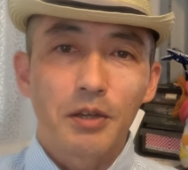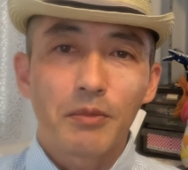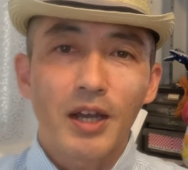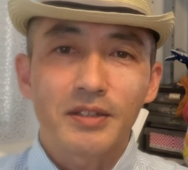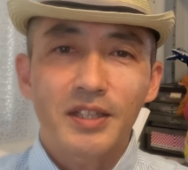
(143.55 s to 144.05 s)

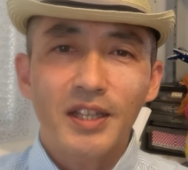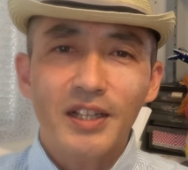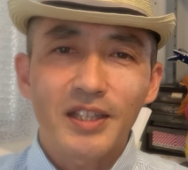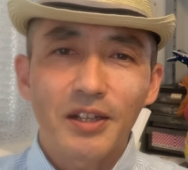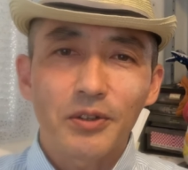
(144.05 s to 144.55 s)
まあ好き
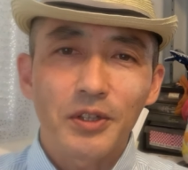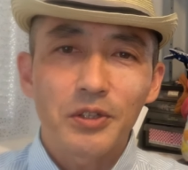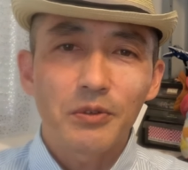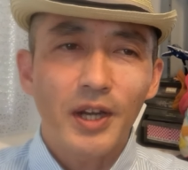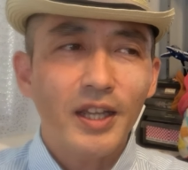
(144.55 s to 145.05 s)
勝手なこと
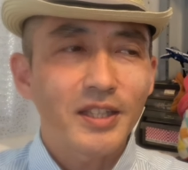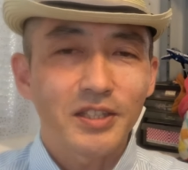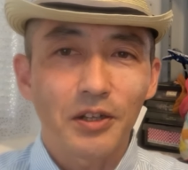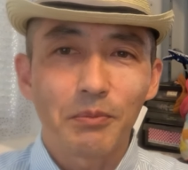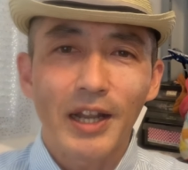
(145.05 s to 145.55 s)
言うわけで
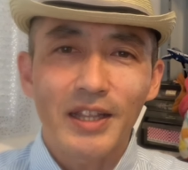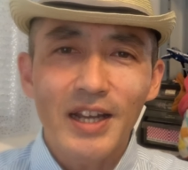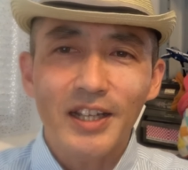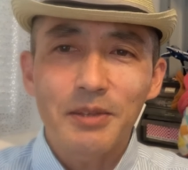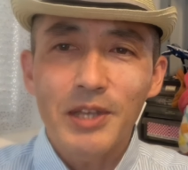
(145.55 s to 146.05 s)
すよ、まあ、あれな
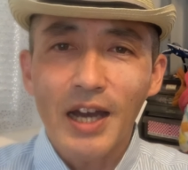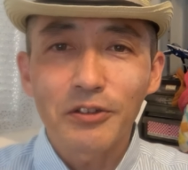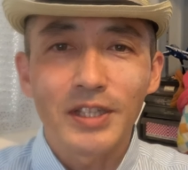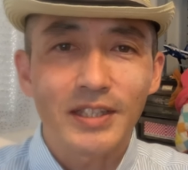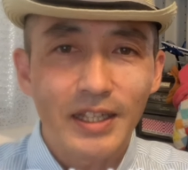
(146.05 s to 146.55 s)
んか意味あ
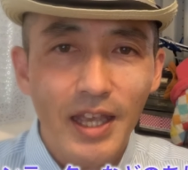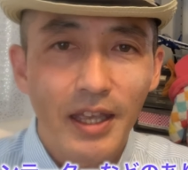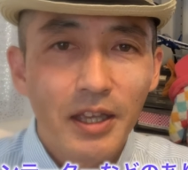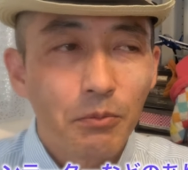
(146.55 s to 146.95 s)
るんですかね